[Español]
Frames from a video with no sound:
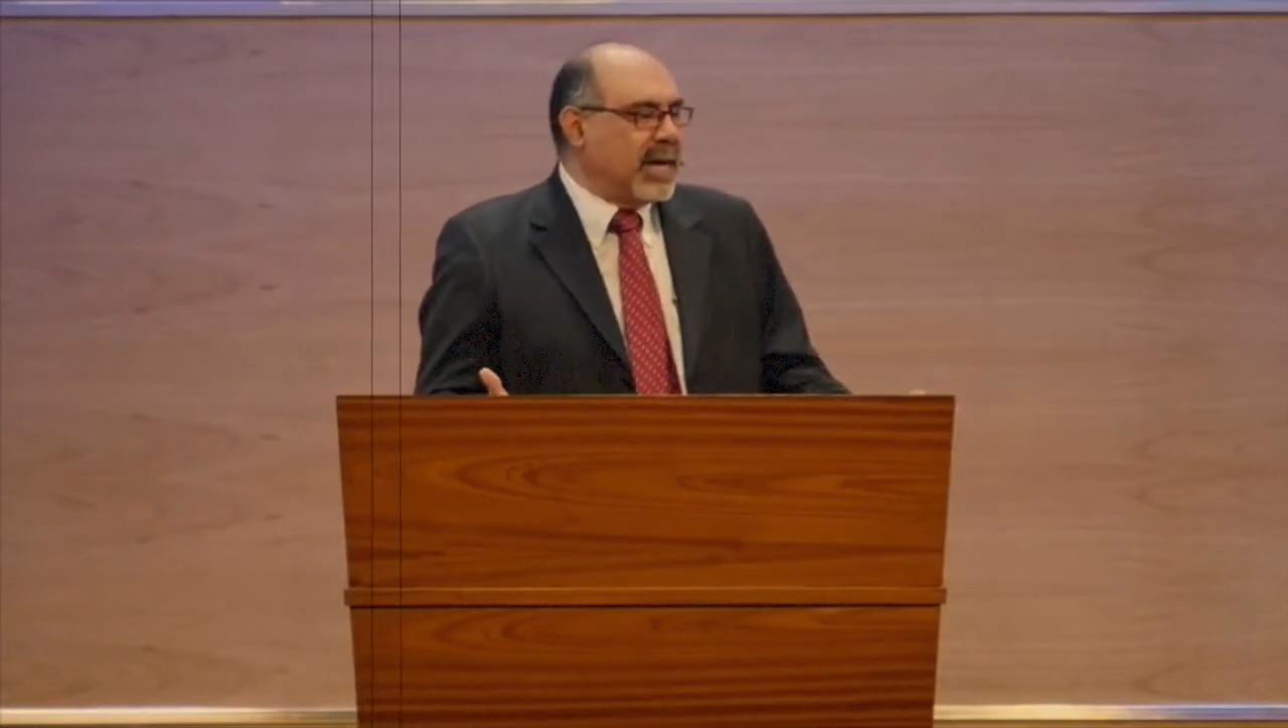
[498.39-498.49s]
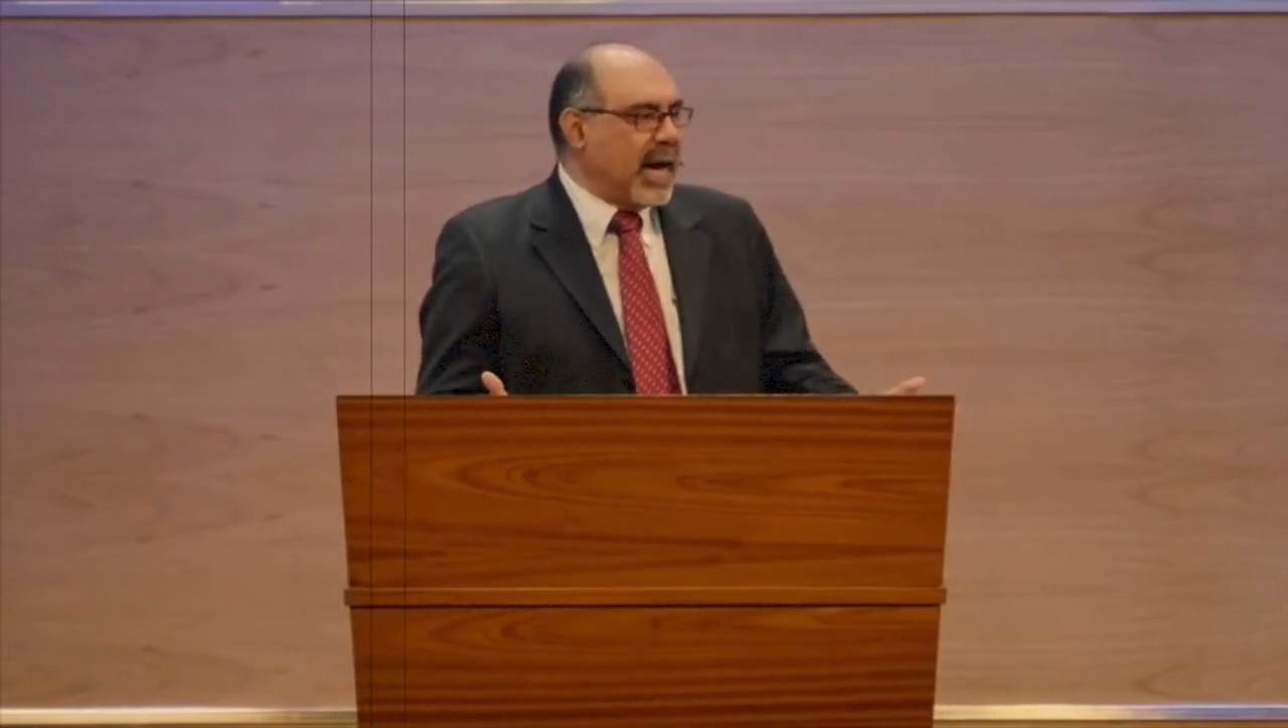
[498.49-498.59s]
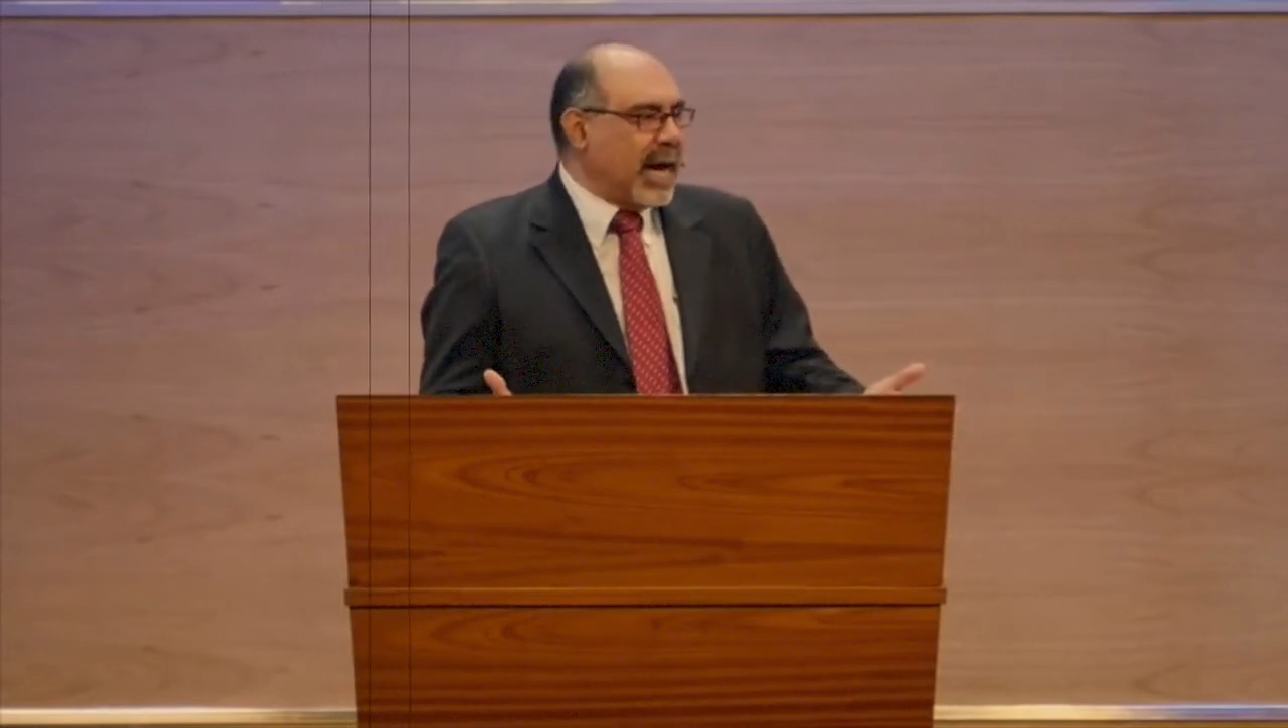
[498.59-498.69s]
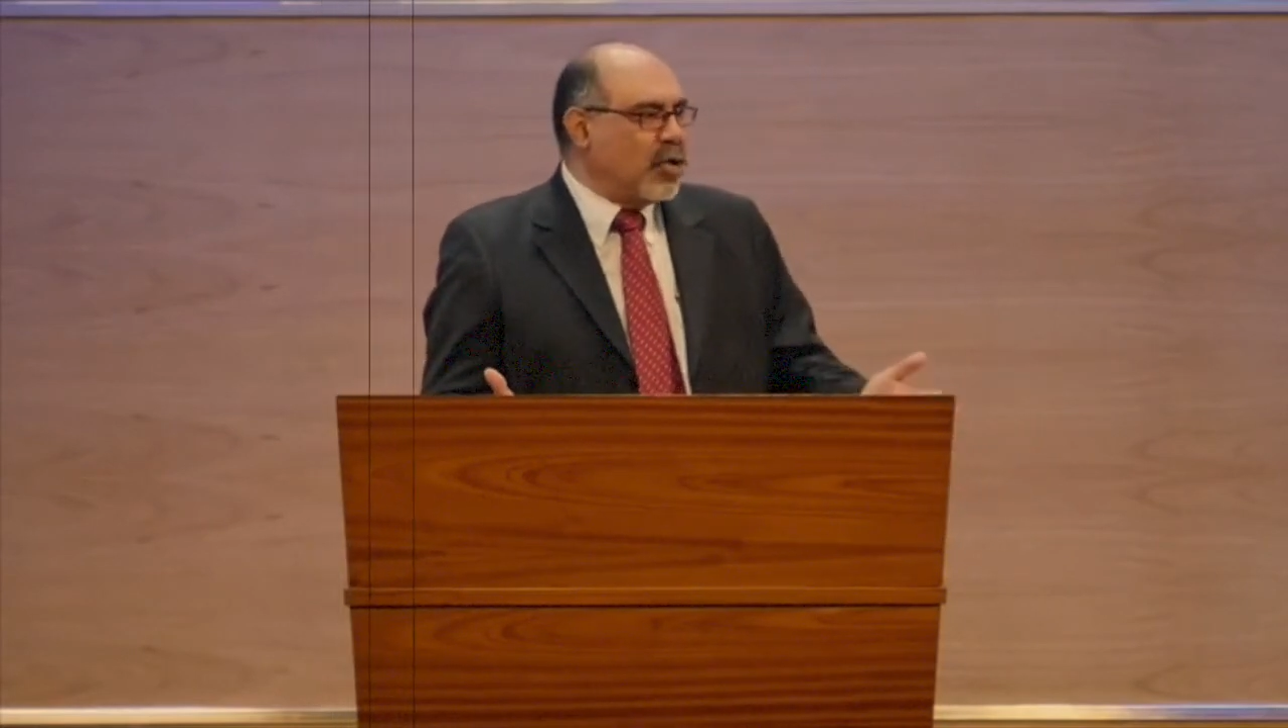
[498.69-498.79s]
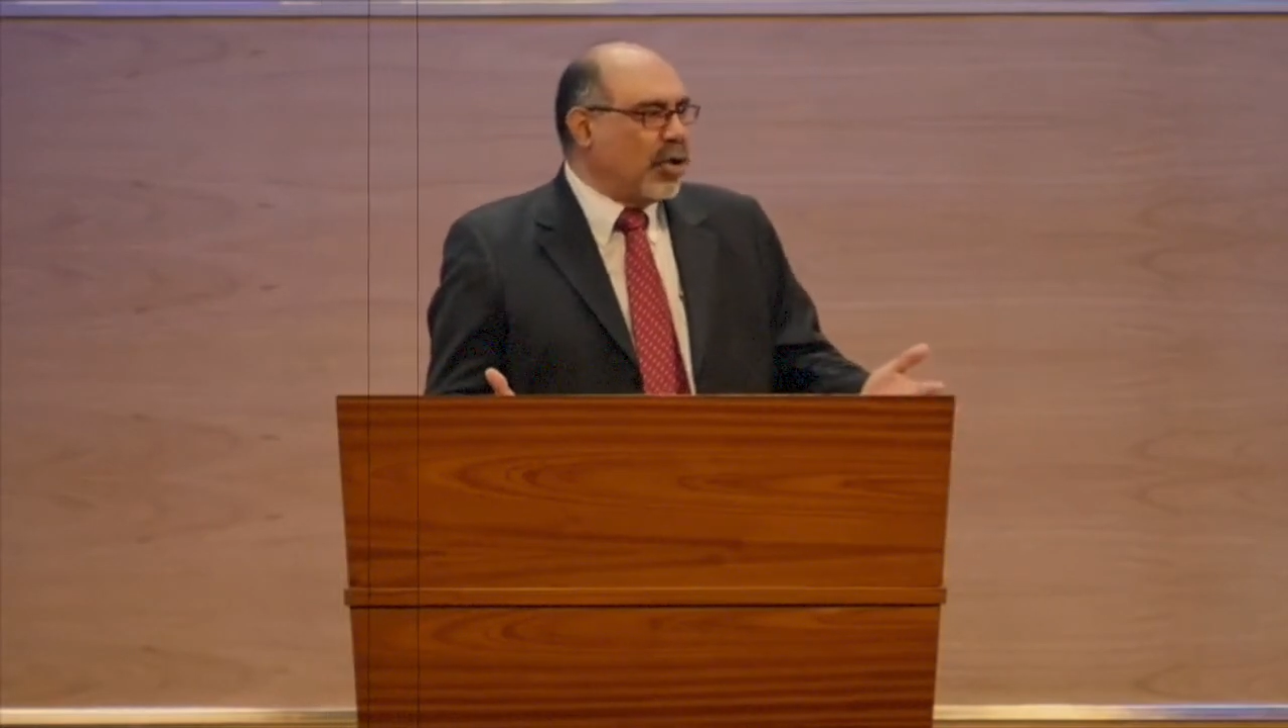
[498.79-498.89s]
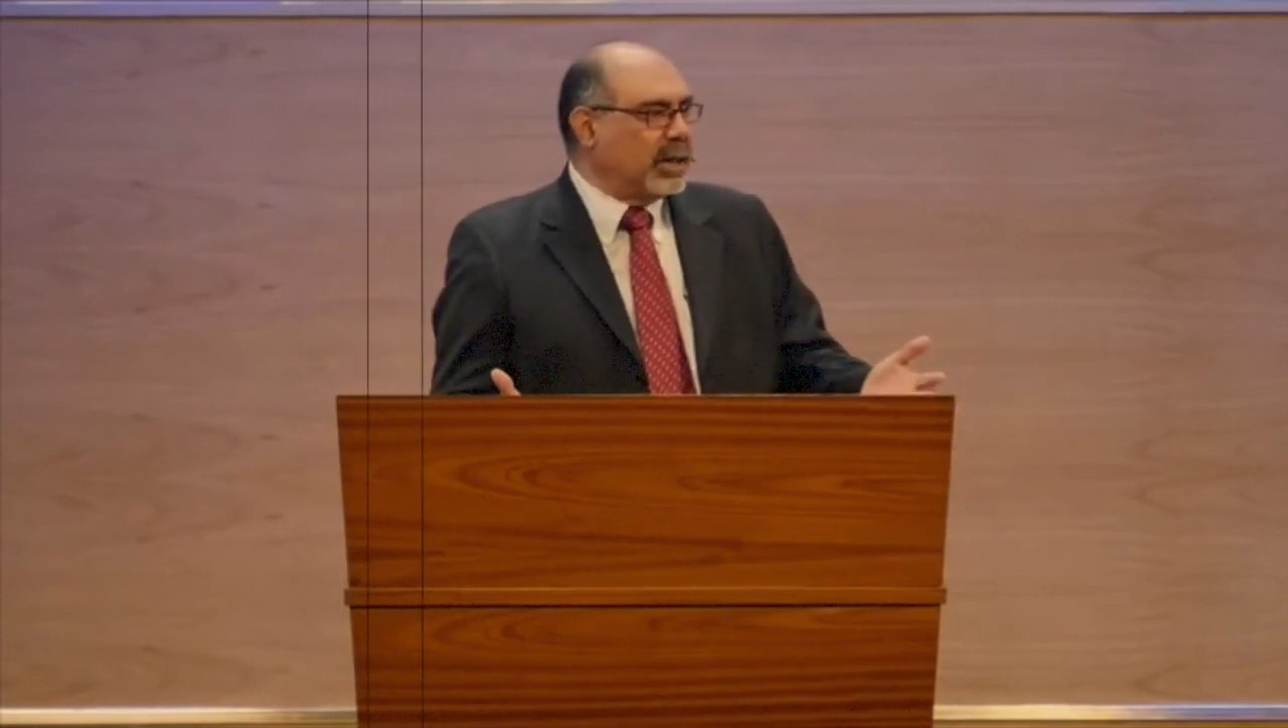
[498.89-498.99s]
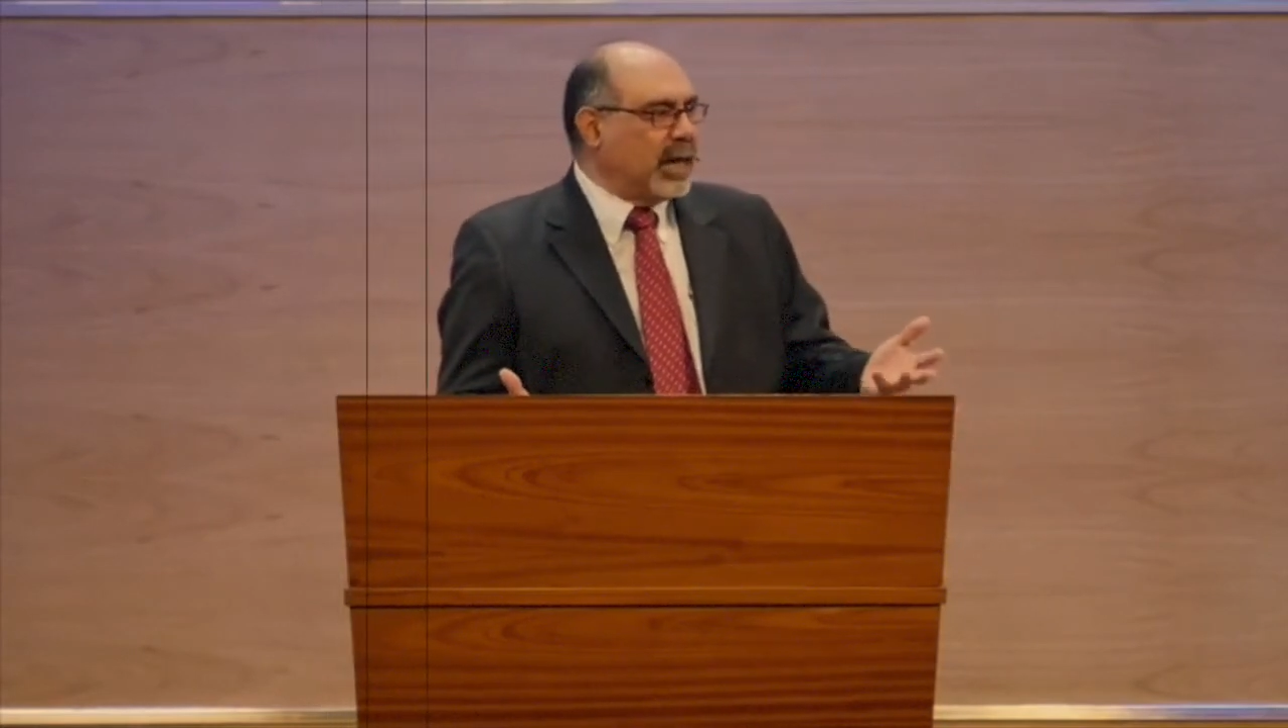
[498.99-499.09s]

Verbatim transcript: que te causa